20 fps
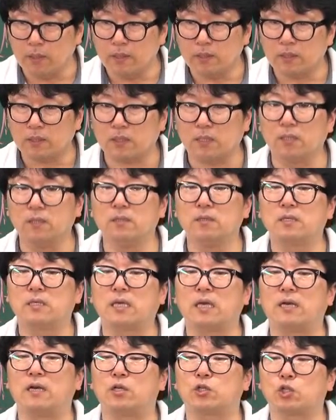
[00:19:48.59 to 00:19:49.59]

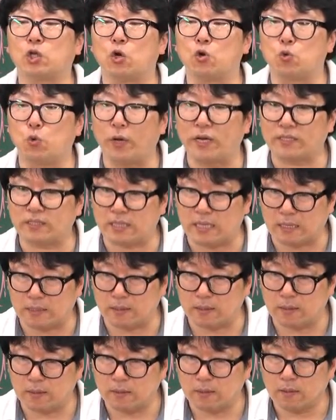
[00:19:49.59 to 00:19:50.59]
등기를 청구했어야
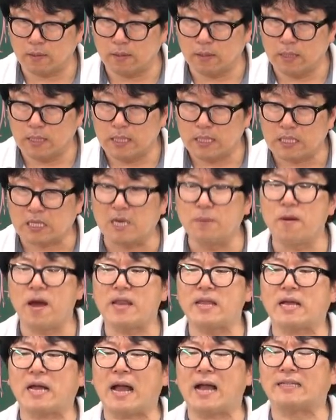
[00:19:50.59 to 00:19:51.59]
돼. 그
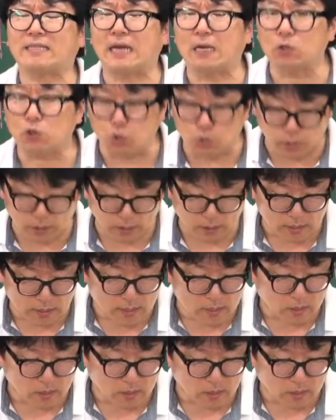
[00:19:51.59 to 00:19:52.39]
말이 가장 중요해.